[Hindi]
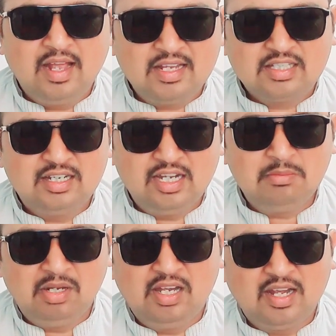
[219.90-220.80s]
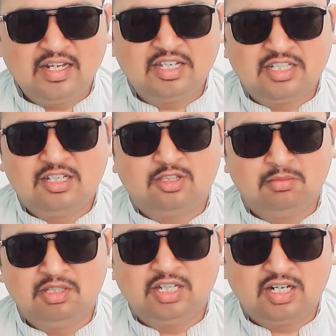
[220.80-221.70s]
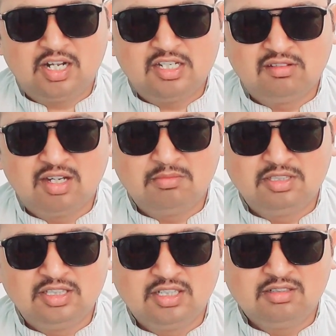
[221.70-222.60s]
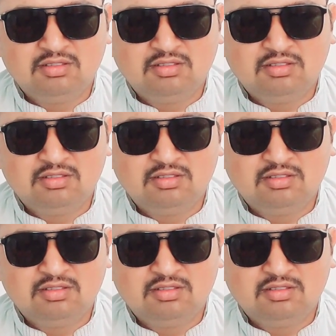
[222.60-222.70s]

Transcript: ऐसा नहीं मिला कि जिसने तुम्हें तगड़ा जवाब दिया